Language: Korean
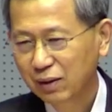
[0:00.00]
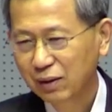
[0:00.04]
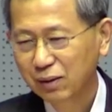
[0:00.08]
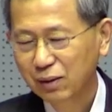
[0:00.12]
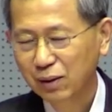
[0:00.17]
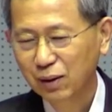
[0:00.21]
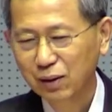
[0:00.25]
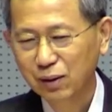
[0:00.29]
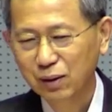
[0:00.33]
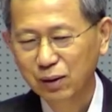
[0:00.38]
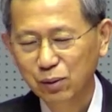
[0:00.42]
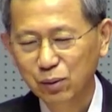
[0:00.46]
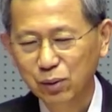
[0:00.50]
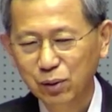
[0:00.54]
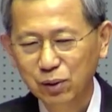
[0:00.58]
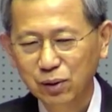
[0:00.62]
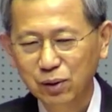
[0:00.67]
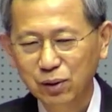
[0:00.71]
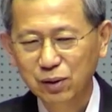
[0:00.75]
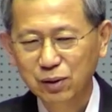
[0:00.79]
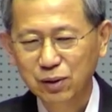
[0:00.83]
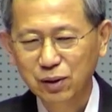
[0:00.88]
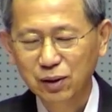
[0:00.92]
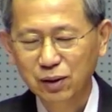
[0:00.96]
어,
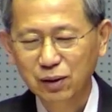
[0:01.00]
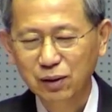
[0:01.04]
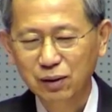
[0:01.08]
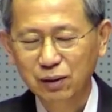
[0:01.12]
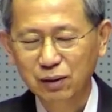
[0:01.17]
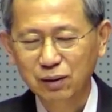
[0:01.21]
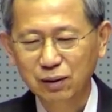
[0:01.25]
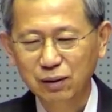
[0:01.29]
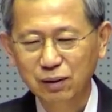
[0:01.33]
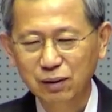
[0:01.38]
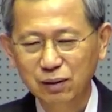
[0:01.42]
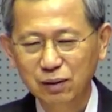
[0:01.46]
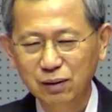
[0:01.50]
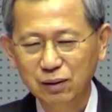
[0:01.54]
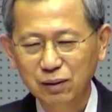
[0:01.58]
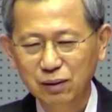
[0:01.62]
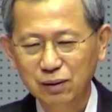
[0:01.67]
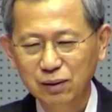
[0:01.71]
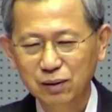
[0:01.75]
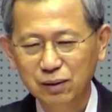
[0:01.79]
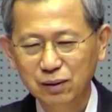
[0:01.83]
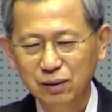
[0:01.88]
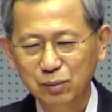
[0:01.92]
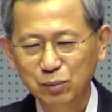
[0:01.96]
우리는 이제
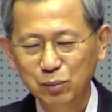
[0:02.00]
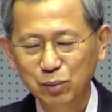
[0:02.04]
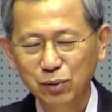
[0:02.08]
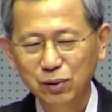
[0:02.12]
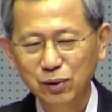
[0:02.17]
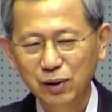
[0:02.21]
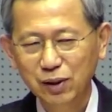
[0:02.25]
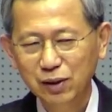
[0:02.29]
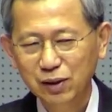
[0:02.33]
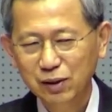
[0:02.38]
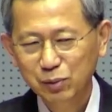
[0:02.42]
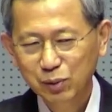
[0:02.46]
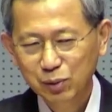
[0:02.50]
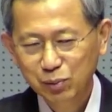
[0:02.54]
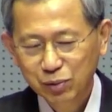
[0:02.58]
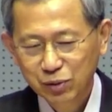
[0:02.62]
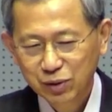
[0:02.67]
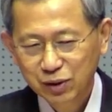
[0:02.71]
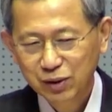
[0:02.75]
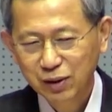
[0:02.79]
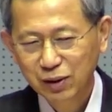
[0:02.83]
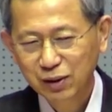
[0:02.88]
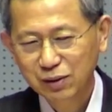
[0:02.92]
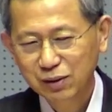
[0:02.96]
그 뭔가 이름을
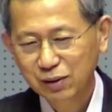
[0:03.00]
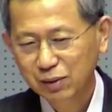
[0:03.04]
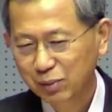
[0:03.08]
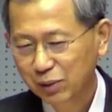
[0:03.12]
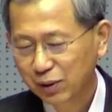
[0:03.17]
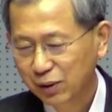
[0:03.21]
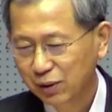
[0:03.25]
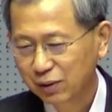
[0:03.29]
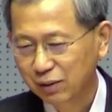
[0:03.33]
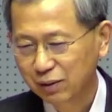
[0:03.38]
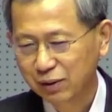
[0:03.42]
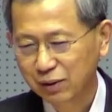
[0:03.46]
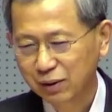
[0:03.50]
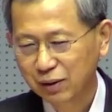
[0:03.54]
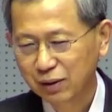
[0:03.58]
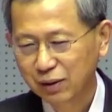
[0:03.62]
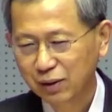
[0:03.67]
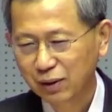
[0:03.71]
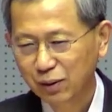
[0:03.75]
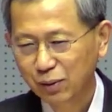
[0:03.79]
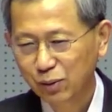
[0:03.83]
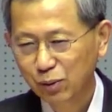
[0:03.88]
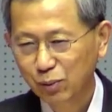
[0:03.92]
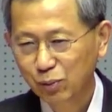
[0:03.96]
붙이려 그러면
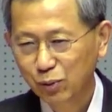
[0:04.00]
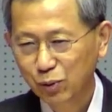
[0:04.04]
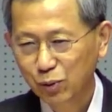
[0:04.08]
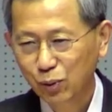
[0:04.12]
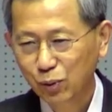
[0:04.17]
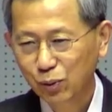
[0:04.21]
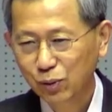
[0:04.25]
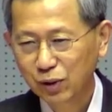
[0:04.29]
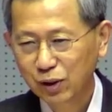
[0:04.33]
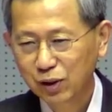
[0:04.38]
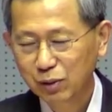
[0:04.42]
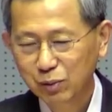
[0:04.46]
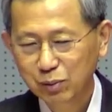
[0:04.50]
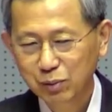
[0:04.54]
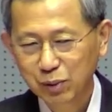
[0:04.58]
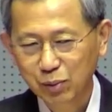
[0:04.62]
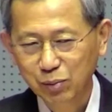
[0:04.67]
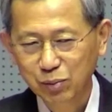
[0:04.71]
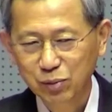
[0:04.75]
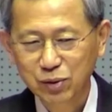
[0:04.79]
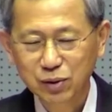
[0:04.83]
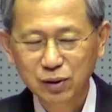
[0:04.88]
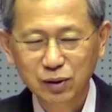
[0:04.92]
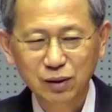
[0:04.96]
좀 좋은 이름을 막
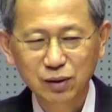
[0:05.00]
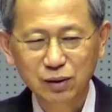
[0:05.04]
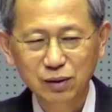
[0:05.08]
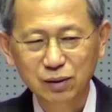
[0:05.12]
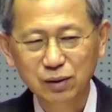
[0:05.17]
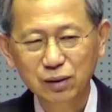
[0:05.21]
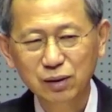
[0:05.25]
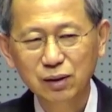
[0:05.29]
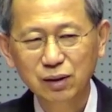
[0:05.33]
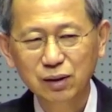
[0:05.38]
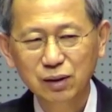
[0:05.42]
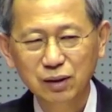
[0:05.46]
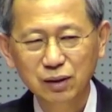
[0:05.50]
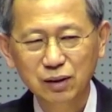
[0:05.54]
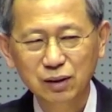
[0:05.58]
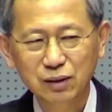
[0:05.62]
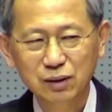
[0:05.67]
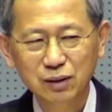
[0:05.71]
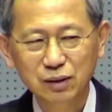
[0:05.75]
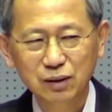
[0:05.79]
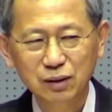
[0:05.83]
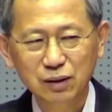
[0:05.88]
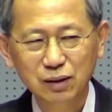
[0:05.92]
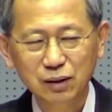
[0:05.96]
붙이려고 그러거든요.
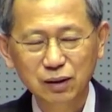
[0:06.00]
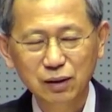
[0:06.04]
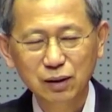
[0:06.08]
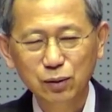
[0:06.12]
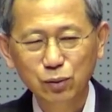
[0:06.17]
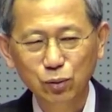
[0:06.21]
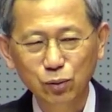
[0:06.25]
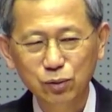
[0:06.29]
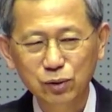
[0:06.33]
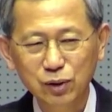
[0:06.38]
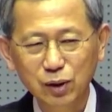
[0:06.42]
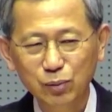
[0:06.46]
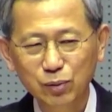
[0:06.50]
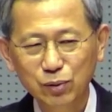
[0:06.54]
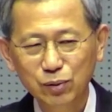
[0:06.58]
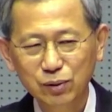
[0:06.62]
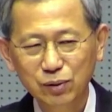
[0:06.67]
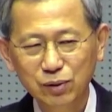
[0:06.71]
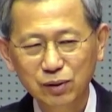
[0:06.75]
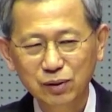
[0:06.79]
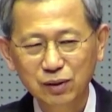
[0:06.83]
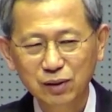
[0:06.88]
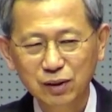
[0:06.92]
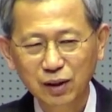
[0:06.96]
근데
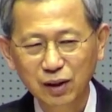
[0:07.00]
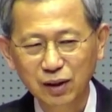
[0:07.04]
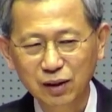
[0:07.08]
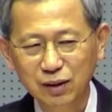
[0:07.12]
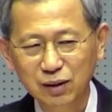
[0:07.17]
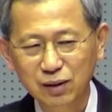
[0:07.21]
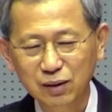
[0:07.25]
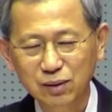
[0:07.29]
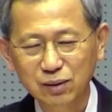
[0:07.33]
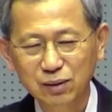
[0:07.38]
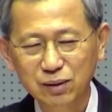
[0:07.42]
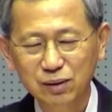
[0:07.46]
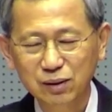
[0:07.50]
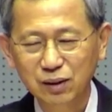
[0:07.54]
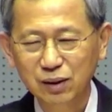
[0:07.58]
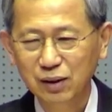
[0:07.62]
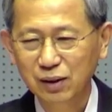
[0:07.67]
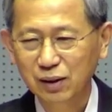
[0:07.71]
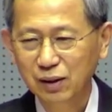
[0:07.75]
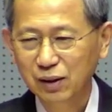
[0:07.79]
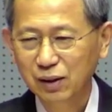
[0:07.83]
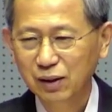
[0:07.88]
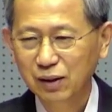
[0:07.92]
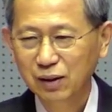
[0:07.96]
동사무소는 그렇게 안 해요.
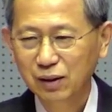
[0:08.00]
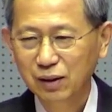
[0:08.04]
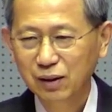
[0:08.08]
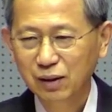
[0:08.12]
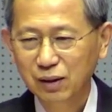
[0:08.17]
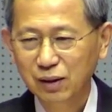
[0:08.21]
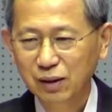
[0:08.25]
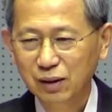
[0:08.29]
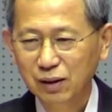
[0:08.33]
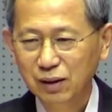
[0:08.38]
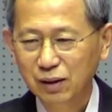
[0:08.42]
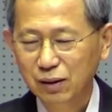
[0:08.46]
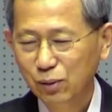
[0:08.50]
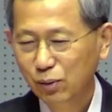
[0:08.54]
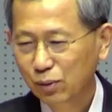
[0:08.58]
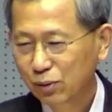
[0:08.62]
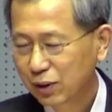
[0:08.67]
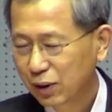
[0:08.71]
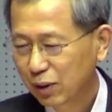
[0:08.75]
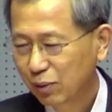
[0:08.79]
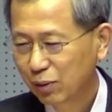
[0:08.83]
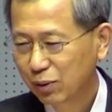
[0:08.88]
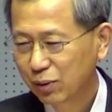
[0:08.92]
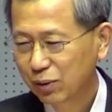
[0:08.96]

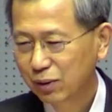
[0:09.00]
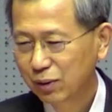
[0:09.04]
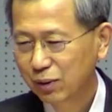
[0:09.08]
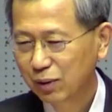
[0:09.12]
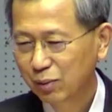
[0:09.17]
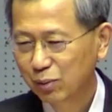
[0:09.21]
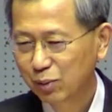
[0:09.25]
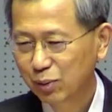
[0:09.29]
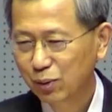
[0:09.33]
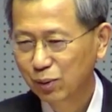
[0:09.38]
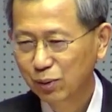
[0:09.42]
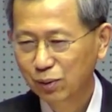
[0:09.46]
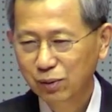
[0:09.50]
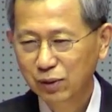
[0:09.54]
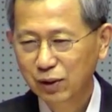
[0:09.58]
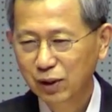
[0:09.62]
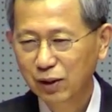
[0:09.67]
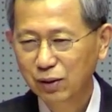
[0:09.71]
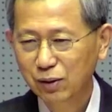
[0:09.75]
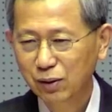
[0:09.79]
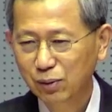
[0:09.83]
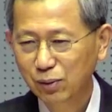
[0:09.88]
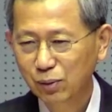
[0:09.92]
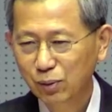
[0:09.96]
동사무소는 무조건
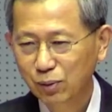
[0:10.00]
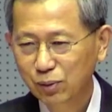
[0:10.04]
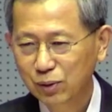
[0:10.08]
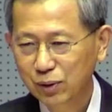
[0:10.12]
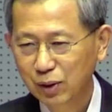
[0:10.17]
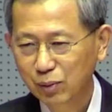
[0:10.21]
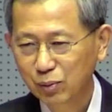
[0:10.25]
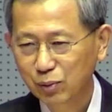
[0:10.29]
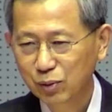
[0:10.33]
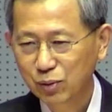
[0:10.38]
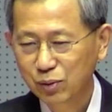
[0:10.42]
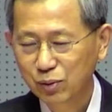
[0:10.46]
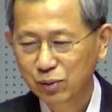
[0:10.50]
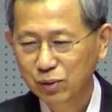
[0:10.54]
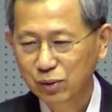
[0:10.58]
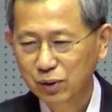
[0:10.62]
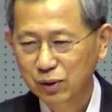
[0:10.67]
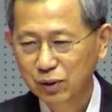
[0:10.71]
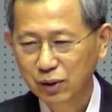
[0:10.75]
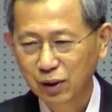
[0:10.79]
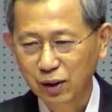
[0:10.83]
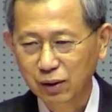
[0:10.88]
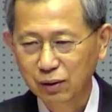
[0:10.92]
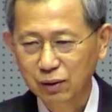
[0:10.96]
탄연 동사무소지
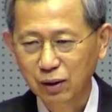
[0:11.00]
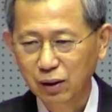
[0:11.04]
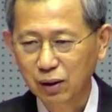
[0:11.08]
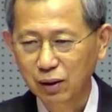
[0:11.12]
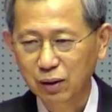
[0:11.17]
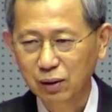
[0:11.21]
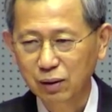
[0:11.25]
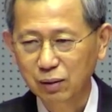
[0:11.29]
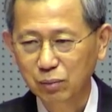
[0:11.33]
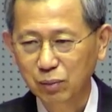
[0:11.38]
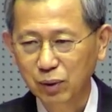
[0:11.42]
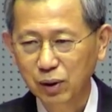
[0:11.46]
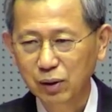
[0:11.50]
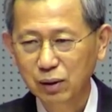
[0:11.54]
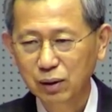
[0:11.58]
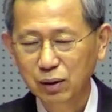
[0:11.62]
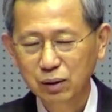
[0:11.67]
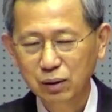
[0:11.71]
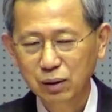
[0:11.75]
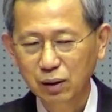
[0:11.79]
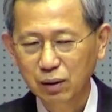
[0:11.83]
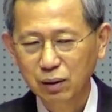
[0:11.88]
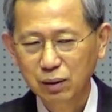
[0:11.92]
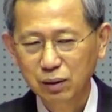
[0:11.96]
다른 거안 갑니다. 만약에
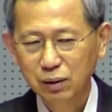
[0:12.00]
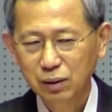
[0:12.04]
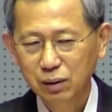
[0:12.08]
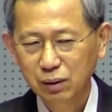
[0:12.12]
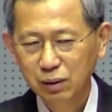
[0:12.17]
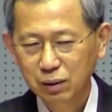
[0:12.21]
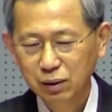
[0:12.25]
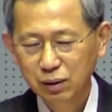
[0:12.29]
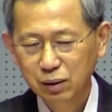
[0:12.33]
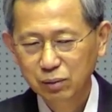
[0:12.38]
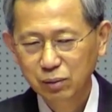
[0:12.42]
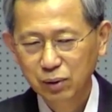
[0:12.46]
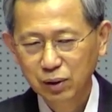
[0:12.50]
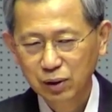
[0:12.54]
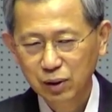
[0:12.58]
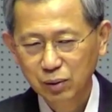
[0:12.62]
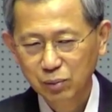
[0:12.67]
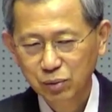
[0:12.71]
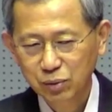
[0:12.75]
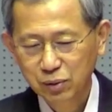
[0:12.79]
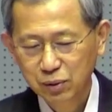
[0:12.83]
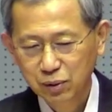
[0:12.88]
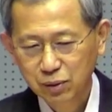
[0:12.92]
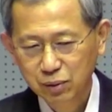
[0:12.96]
다른 이름을 갖다
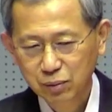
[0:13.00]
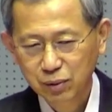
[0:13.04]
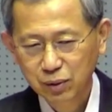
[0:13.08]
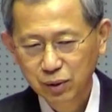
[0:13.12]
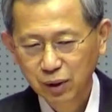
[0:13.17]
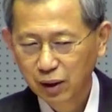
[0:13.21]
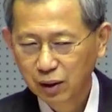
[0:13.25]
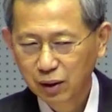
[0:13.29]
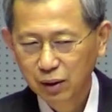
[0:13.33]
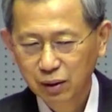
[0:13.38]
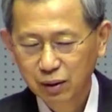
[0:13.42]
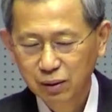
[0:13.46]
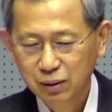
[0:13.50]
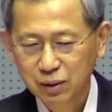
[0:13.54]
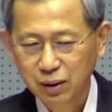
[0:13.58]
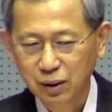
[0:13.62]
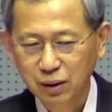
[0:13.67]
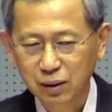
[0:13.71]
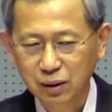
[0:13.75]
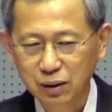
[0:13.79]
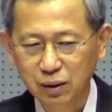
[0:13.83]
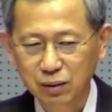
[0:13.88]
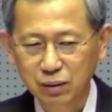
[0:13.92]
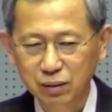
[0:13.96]
붙여놓으면 헷갈려서 안
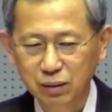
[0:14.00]
돼요.